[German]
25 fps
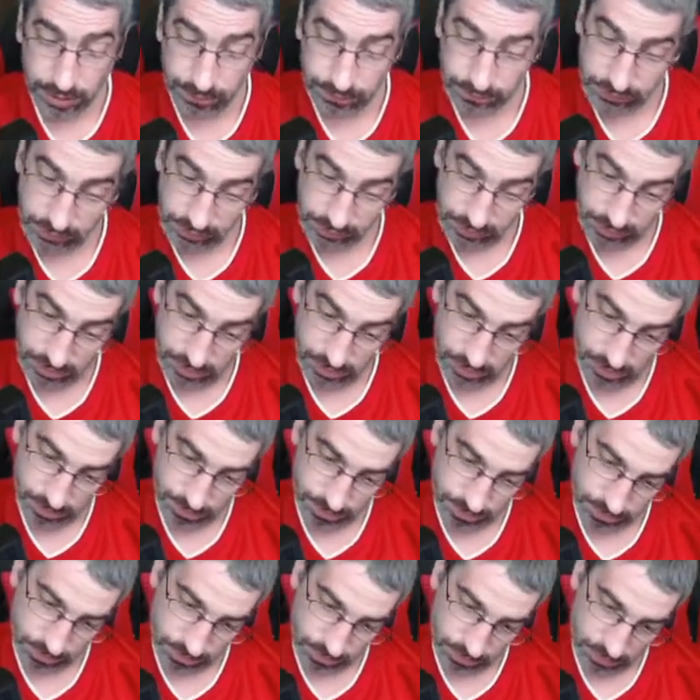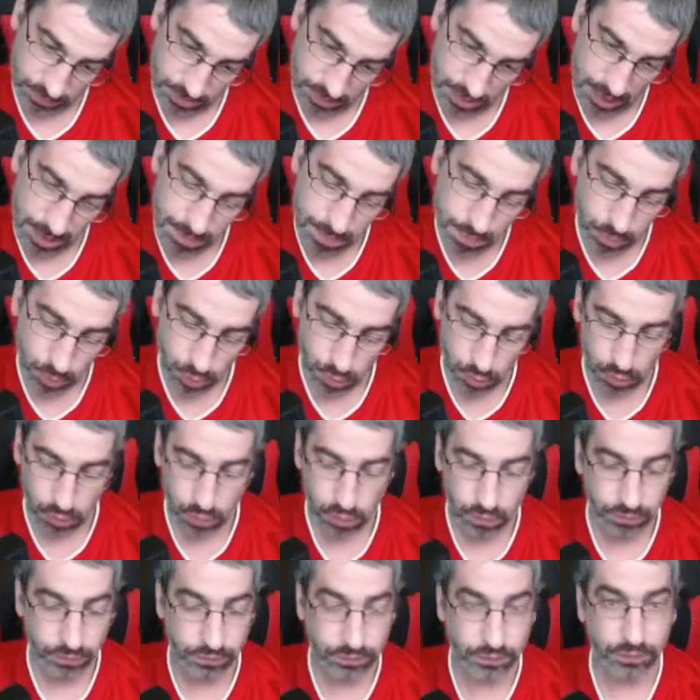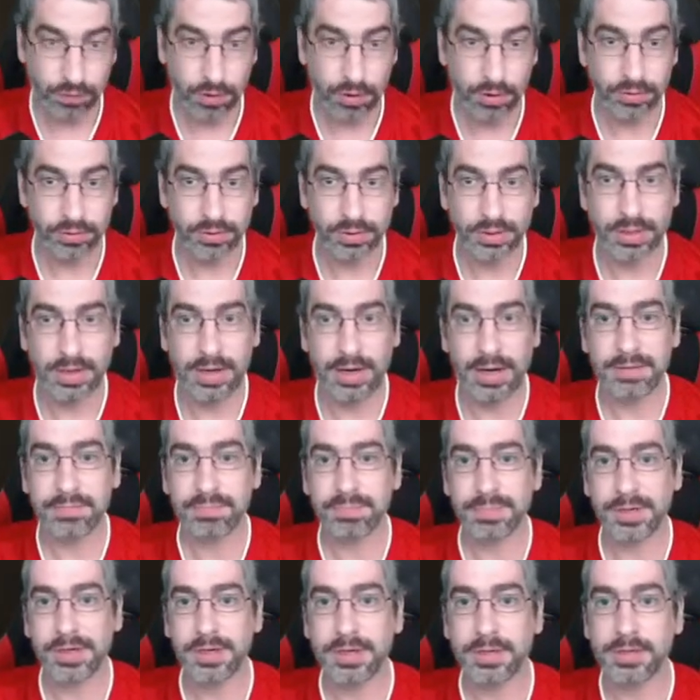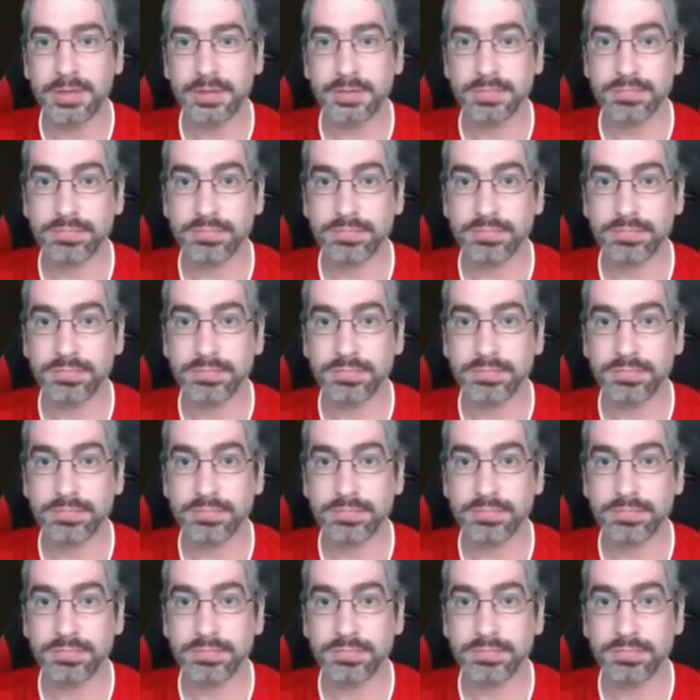haben wir hier Embolo von Gladbach.